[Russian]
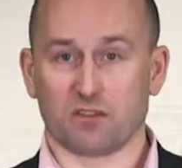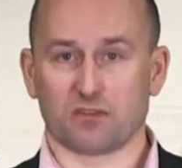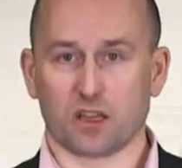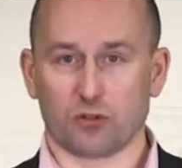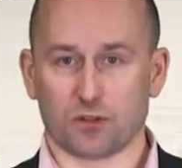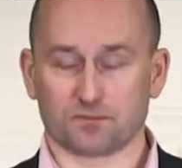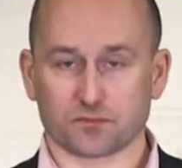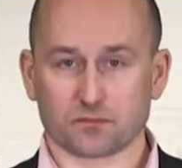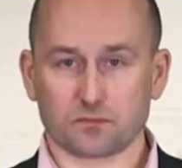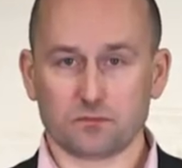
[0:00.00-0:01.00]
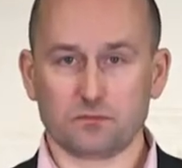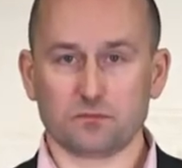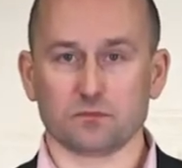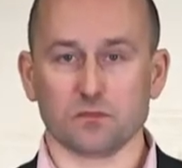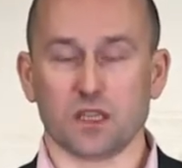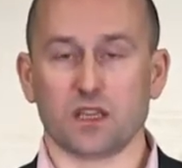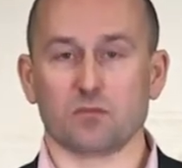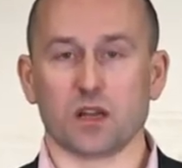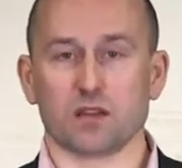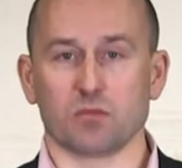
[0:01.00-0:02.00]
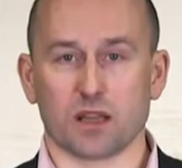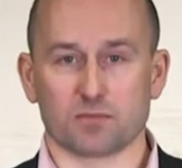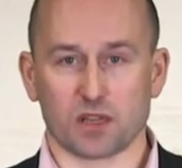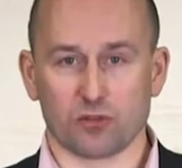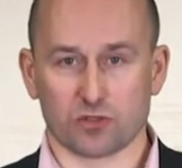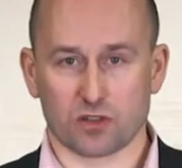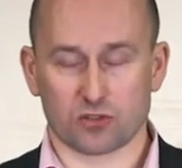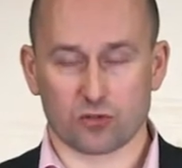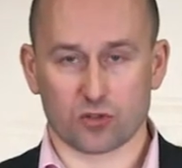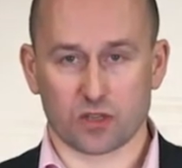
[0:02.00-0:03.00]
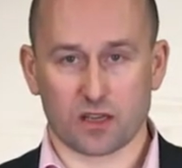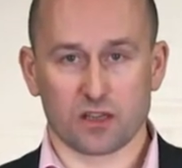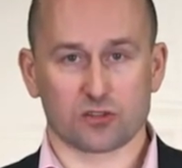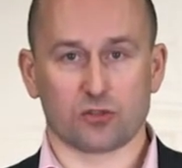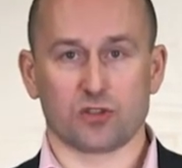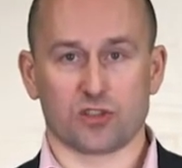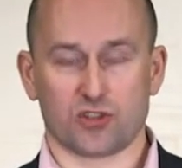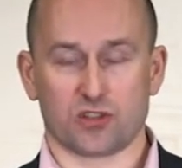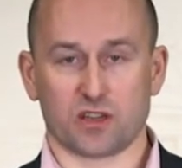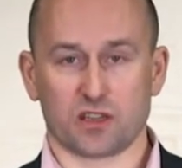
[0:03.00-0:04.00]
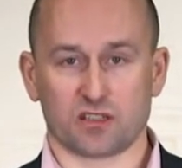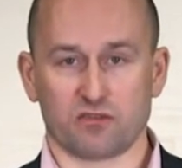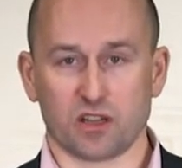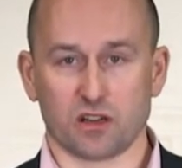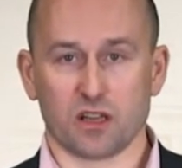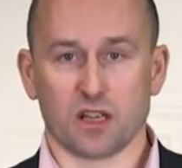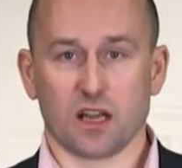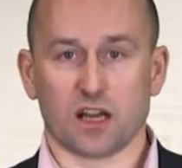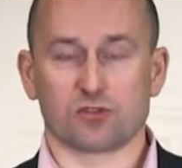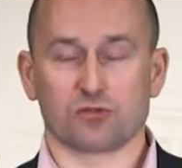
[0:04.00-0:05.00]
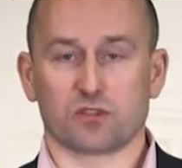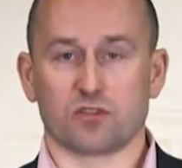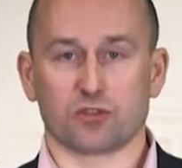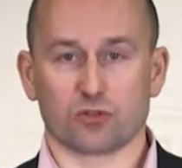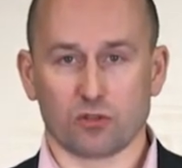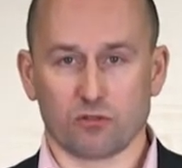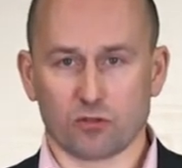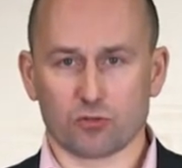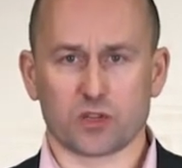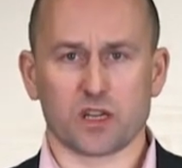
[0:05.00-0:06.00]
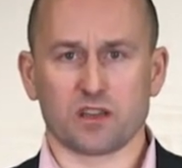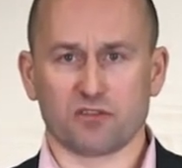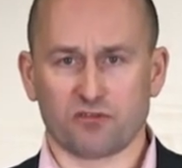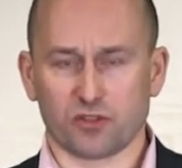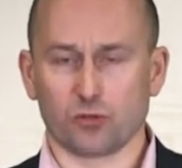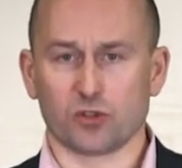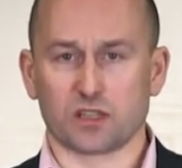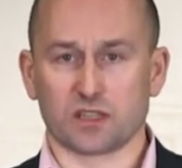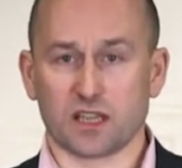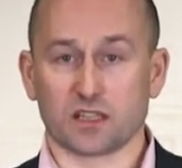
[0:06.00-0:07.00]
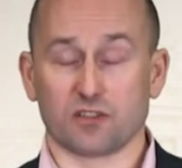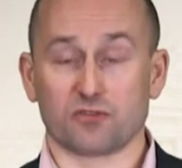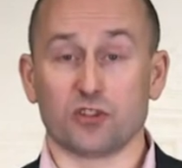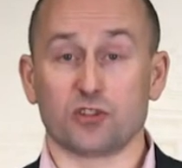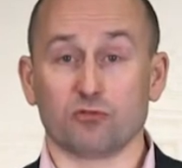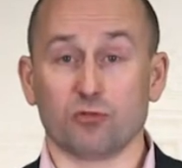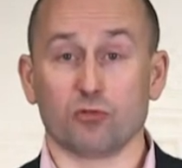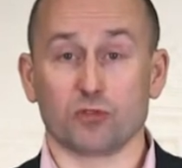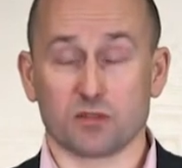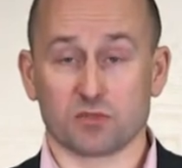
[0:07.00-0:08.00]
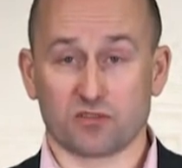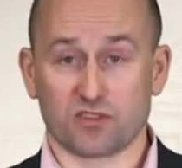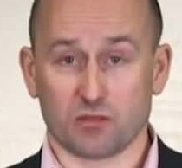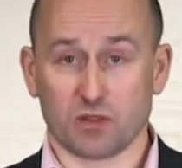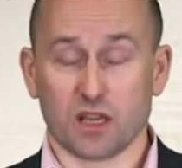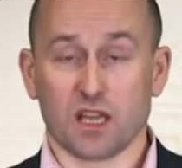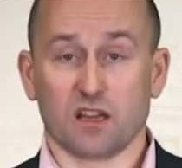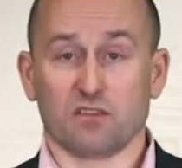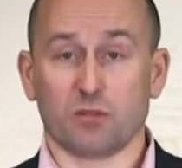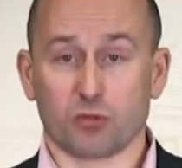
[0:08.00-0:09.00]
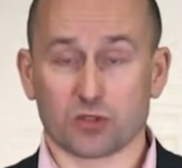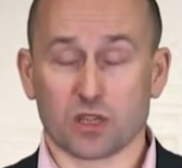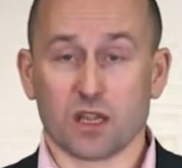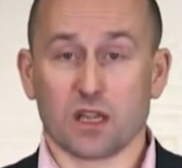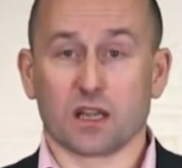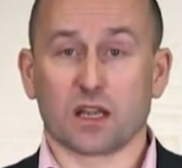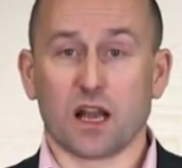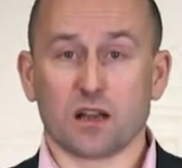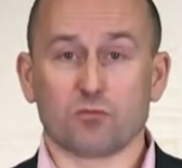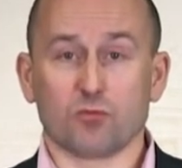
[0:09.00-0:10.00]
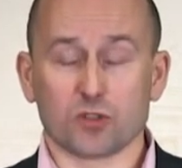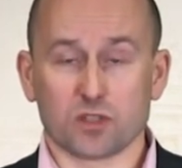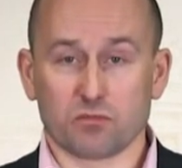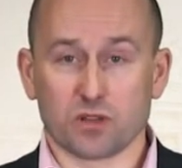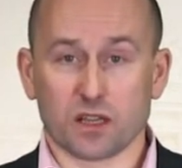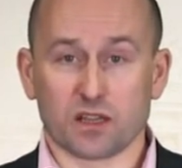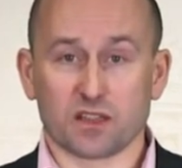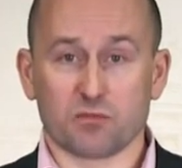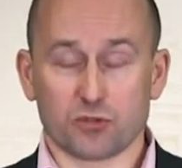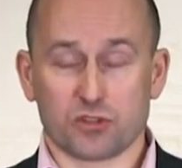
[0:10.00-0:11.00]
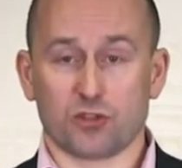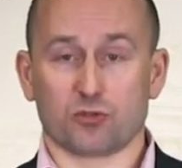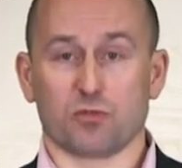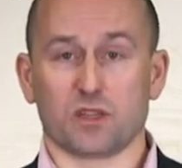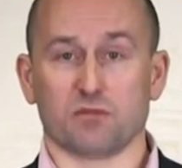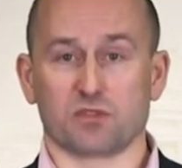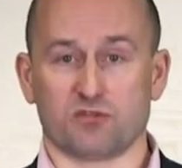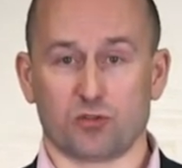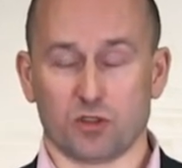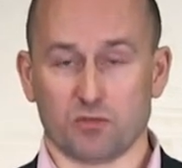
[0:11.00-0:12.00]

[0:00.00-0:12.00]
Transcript: Второе. Германия была абсолютно разоружена. 100-тысячный рейхсвер, отсутствие тяжелого вооружения, флота, танков, ничего у немцев не было. Вопрос, как можно было допустить, чтобы немцы все